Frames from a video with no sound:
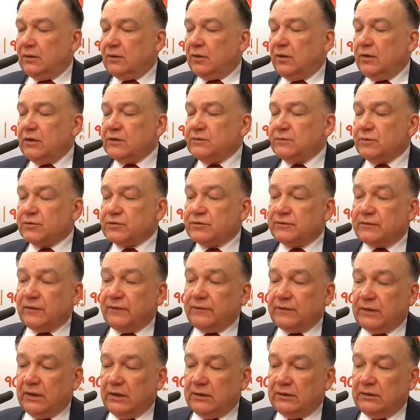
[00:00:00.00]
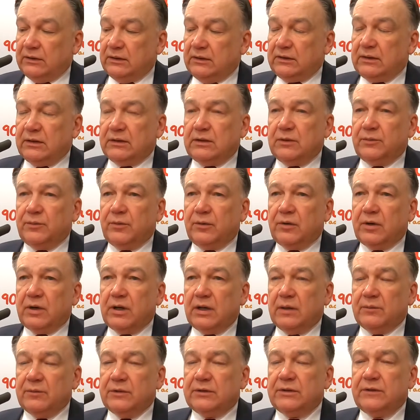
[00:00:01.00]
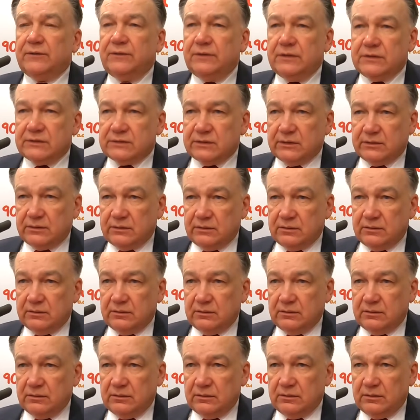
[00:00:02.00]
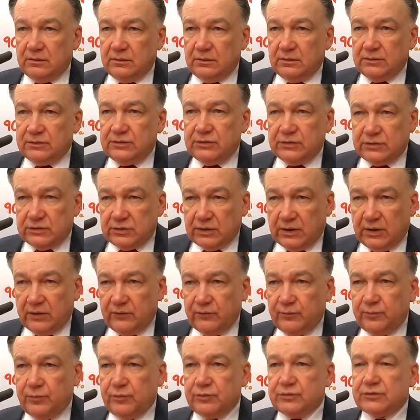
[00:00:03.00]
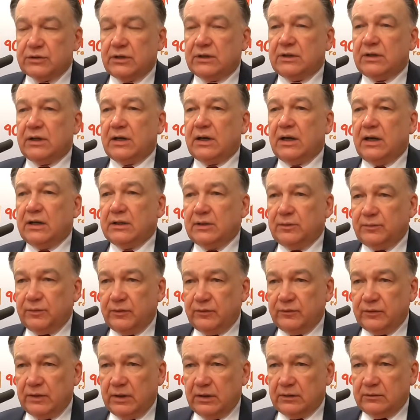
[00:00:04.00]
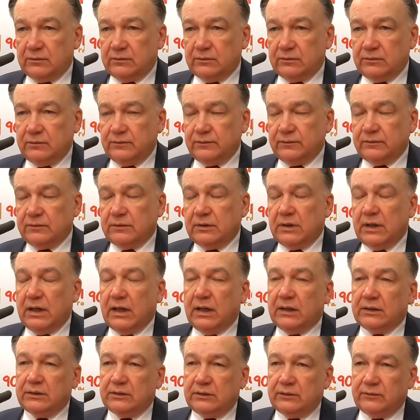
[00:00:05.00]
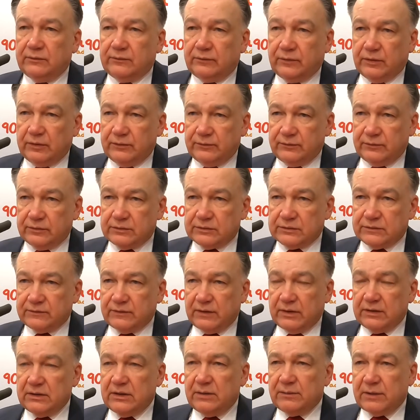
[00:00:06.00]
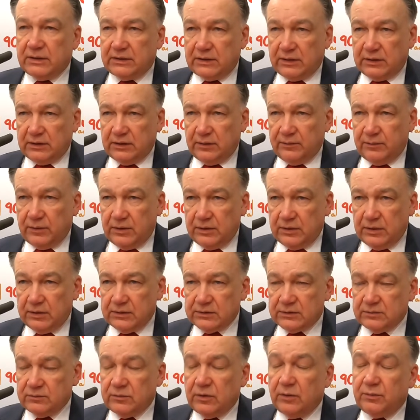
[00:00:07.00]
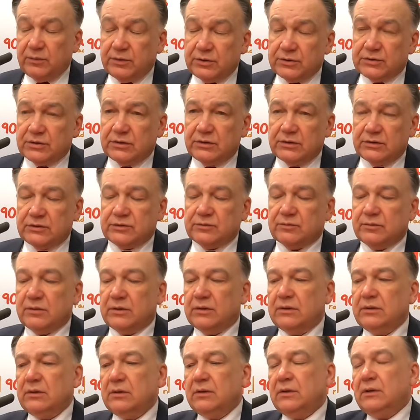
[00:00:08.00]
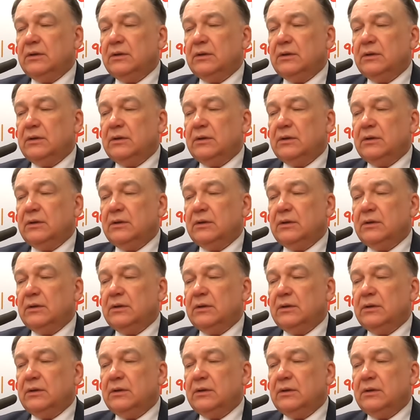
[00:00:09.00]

To jest możliwe wtedy, kiedy pokryjemy deficyt. Dzisiaj w budżetach ani powiatów, ani województwa nie ma takich pieniędzy. My obliczyliśmy, e,